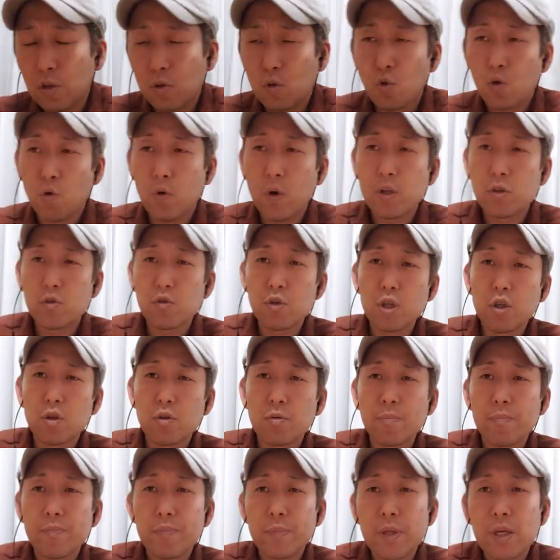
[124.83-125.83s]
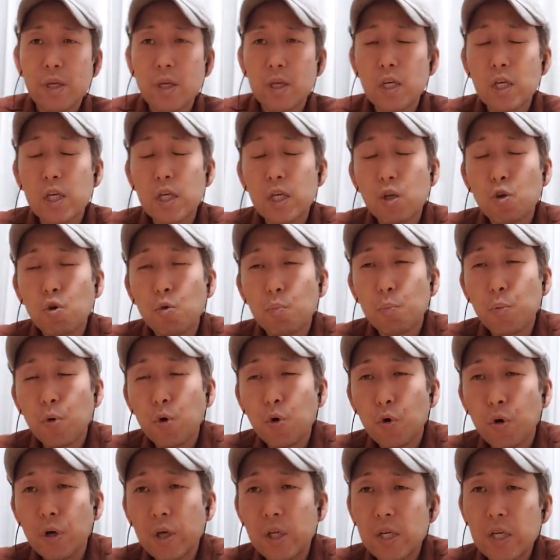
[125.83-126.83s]
ここはジュリ君。いい色っぽ
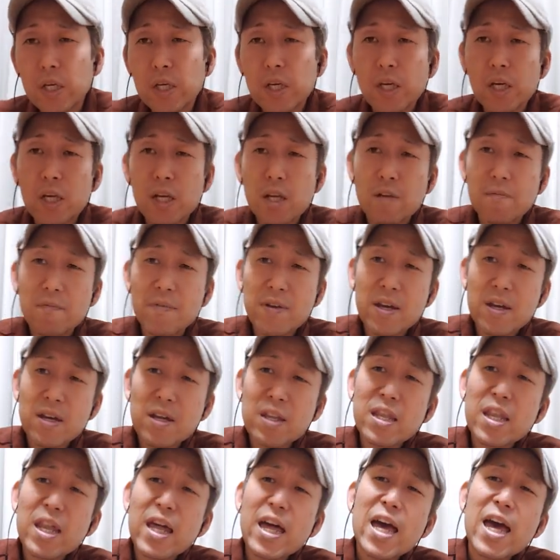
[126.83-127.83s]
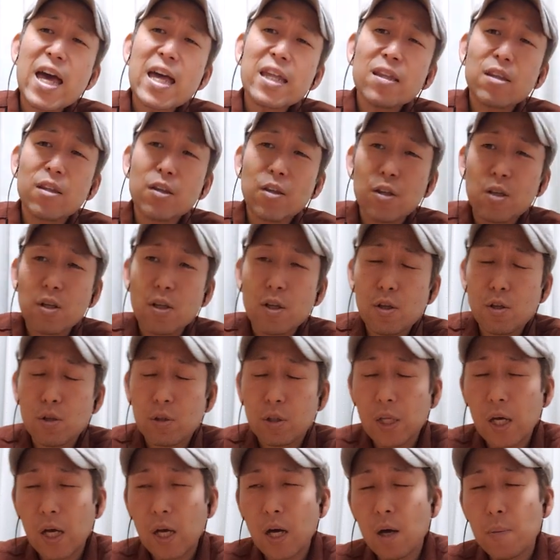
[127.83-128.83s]
い声。エレピデテル。
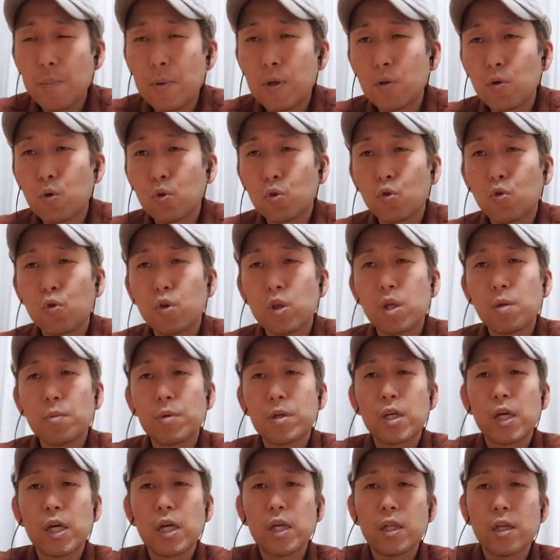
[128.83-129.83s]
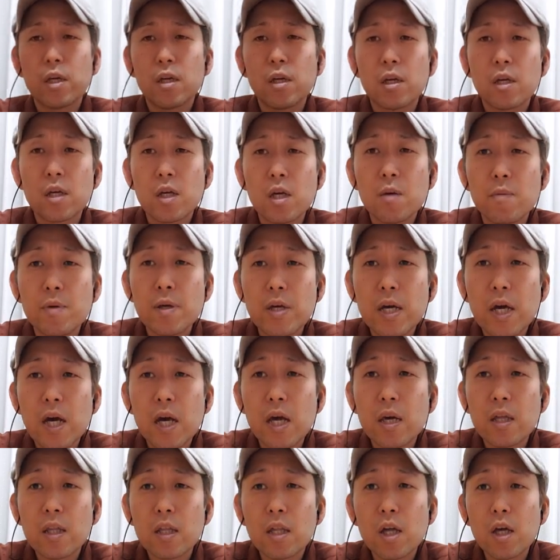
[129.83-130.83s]
高めの音の響きがいいね。君が
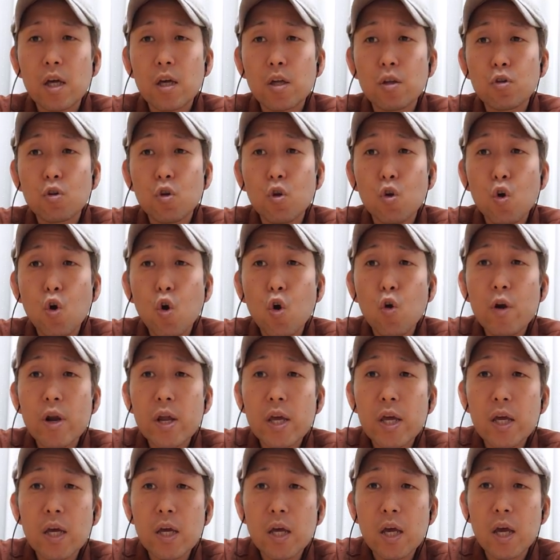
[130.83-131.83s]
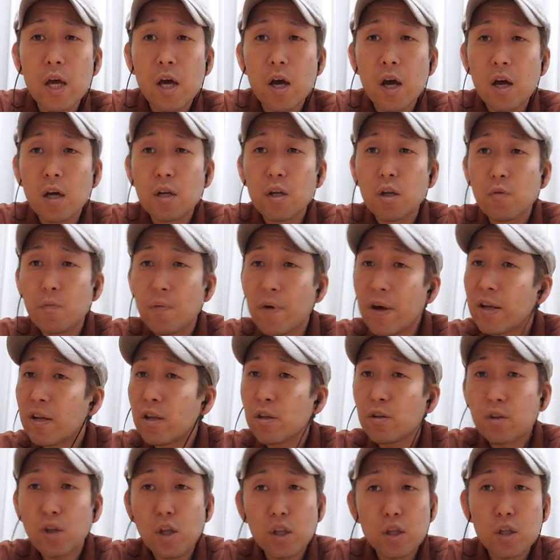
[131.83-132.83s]
いないソロリ。
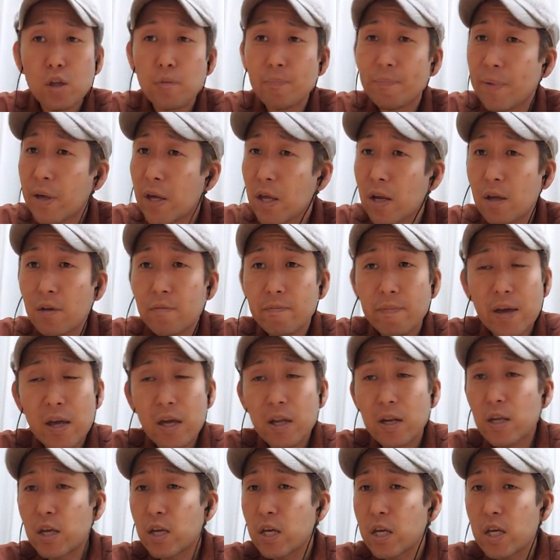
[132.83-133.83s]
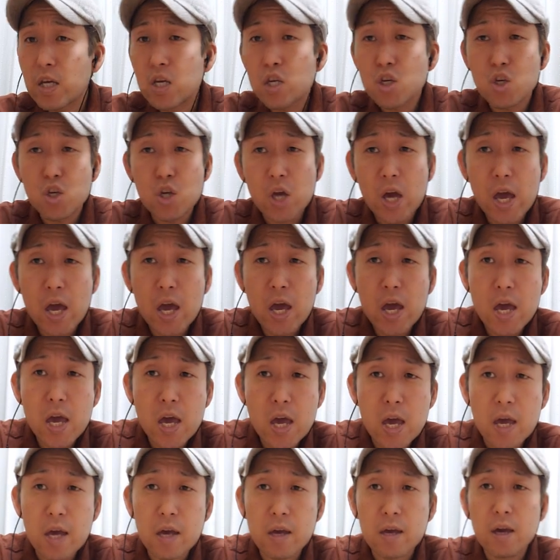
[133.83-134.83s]
アドバイスアドバイスメリー。
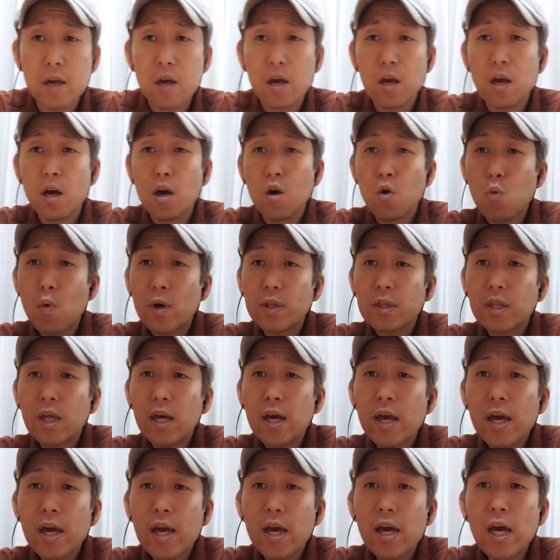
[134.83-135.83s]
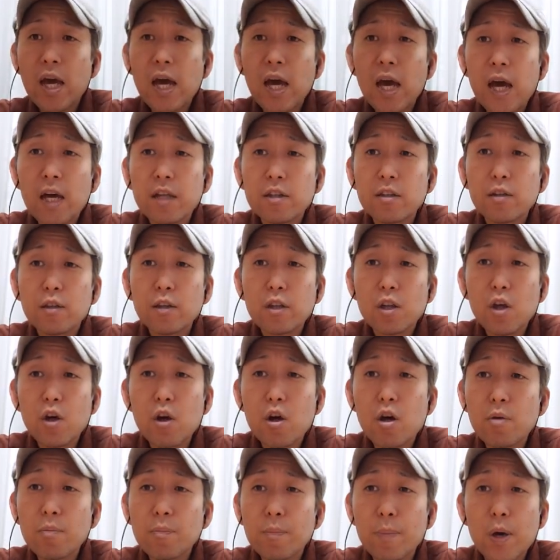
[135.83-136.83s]
イェー。What the hell had s u
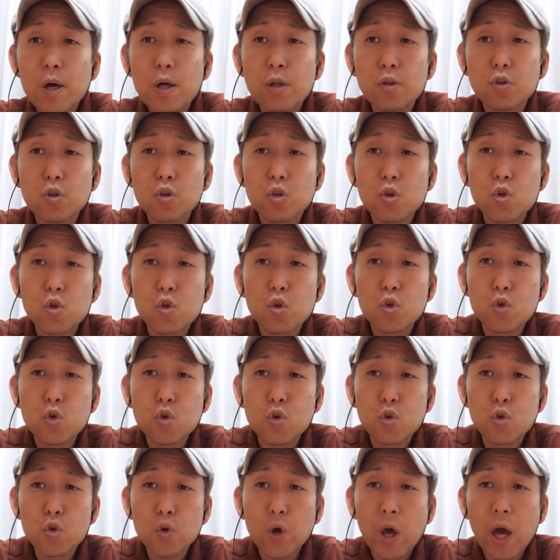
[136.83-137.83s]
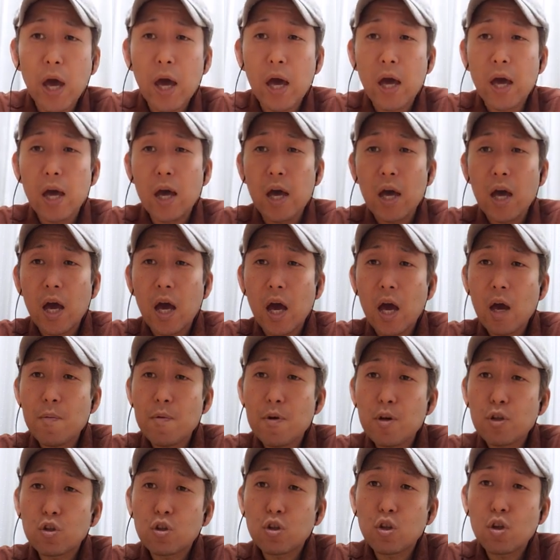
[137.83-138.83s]
r p a s s e do? I
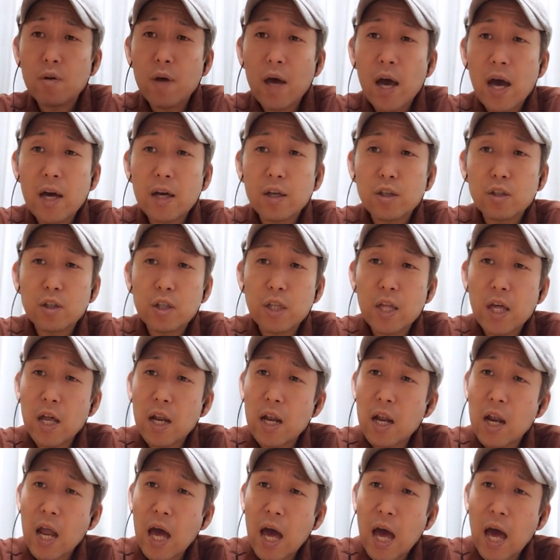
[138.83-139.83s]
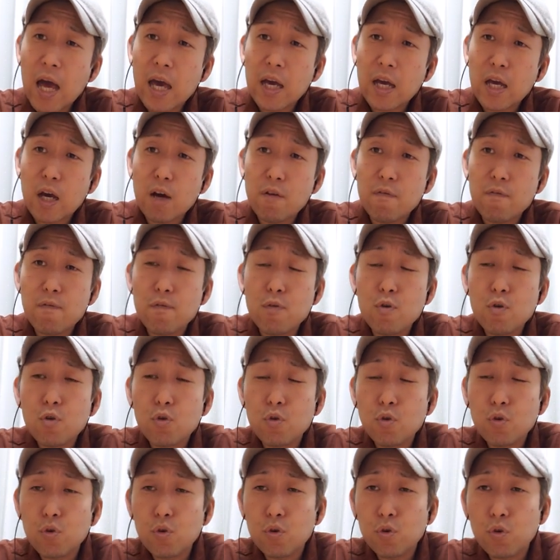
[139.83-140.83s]
used to act like a
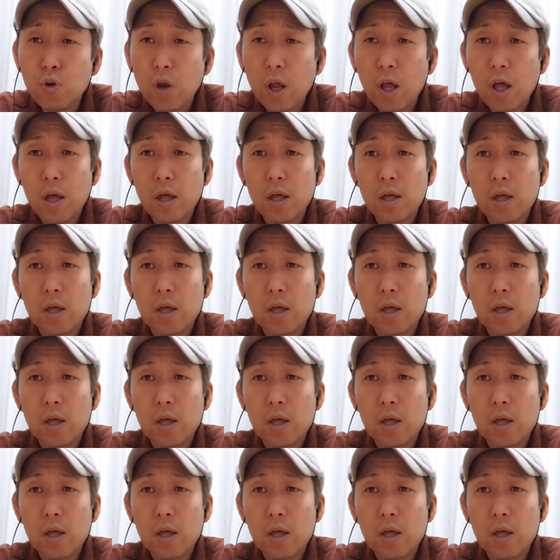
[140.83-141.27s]
fool.